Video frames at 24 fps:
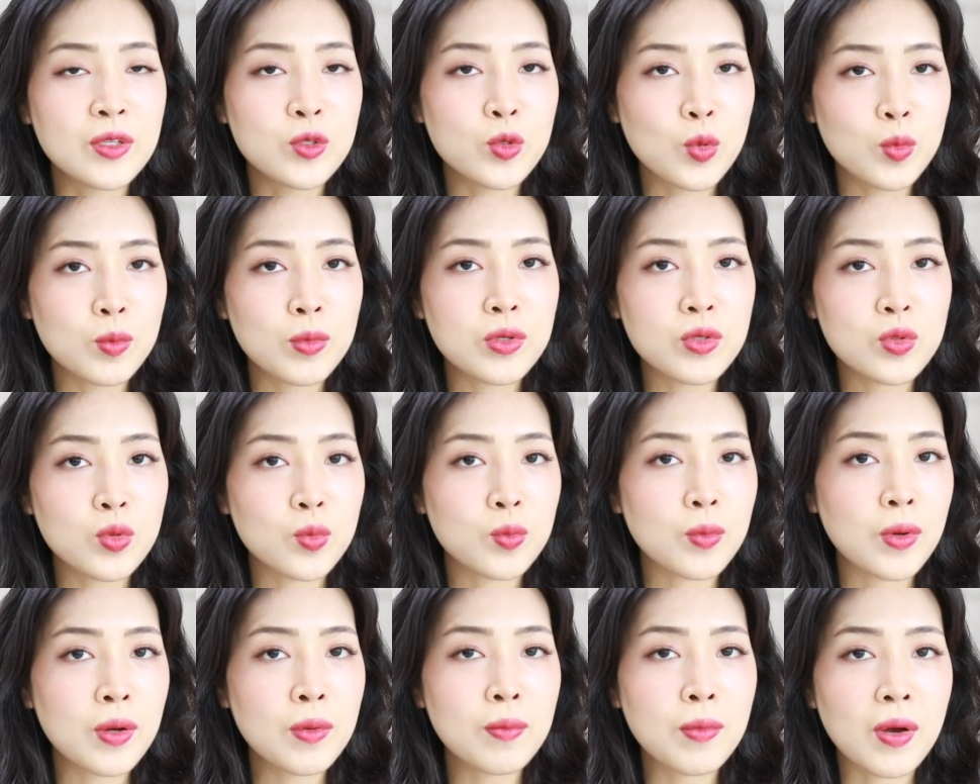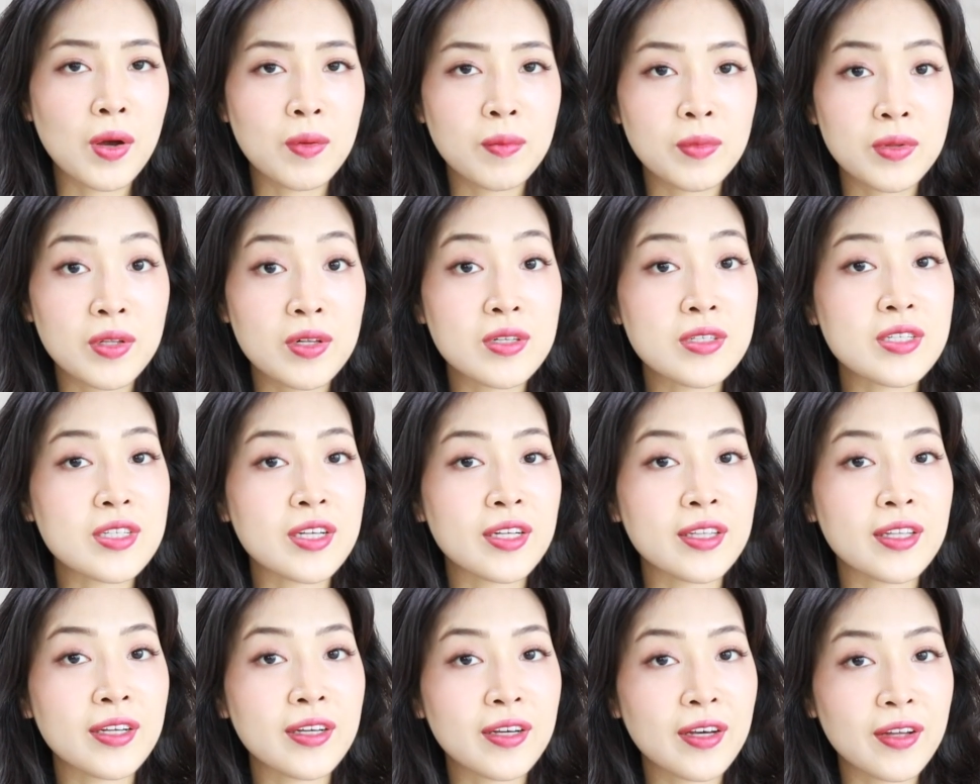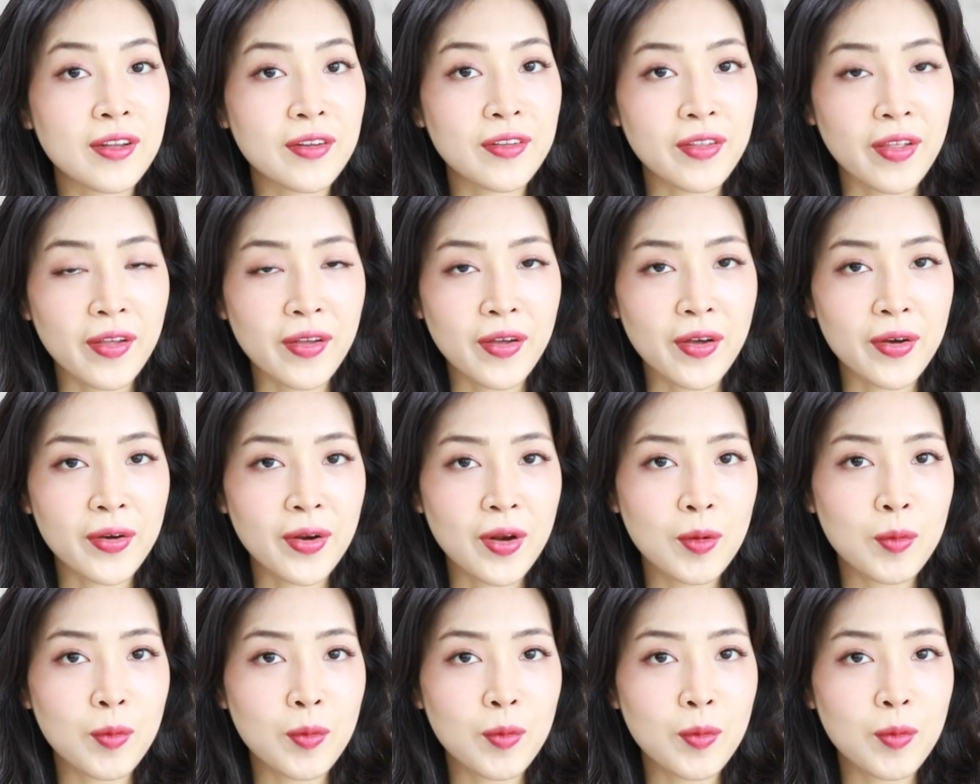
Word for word: 정말 정말 마음에 들지 않을까 하는 생각을